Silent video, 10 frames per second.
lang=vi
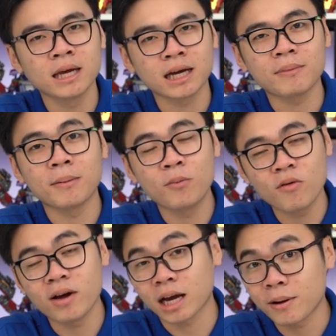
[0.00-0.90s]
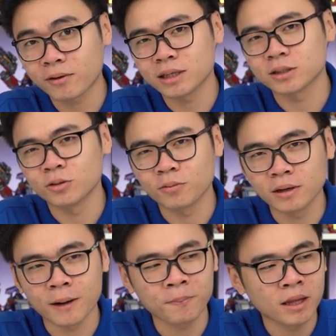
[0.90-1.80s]
Các bạn mua về các bạn có thể sử dụng
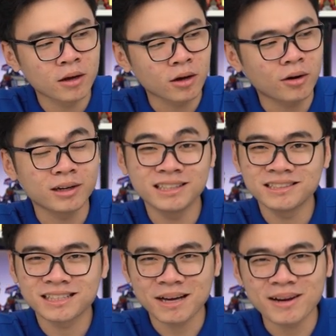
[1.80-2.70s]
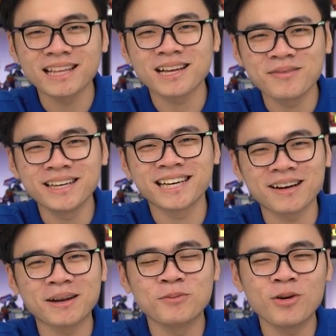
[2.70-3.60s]
được. Còn các bạn yên tâm đi,
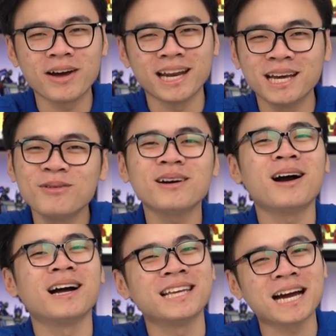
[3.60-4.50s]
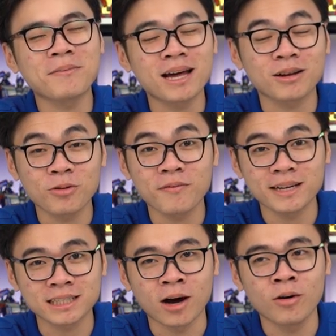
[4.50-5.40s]
các bạn mua về nếu ở nhà các bạn không Wi-Fi
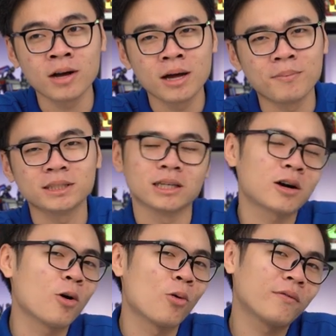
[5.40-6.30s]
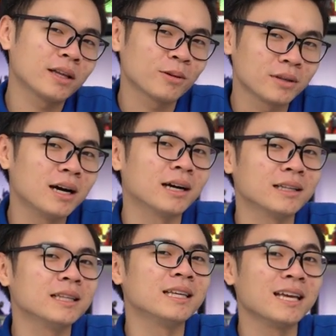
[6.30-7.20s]
6 mà chỉ có ổ Wi-Fi thông thường
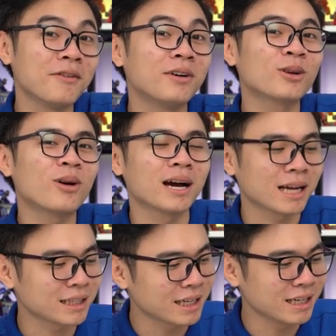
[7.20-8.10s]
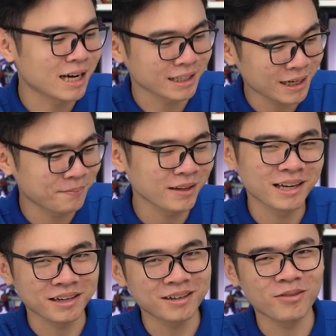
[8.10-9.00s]
thì vẫn có khả năng tương thích ngược nhá.
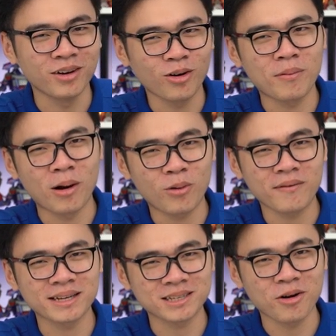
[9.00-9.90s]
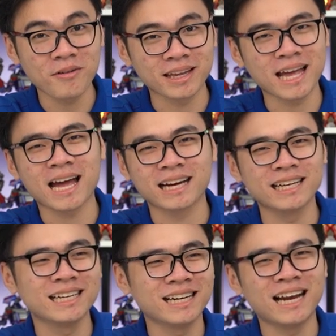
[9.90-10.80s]
Chứ không phải lo bảo Wi-Fi 6 về nhà
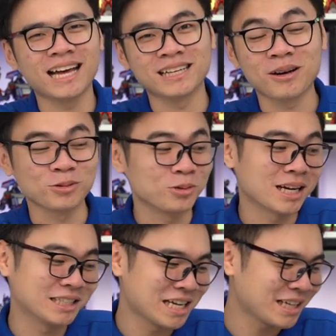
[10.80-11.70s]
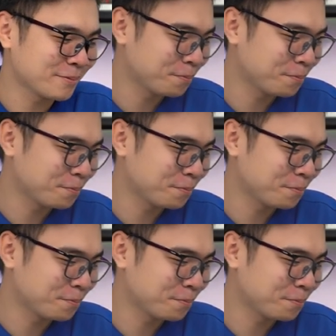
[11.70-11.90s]
lại không dùng được thì chết.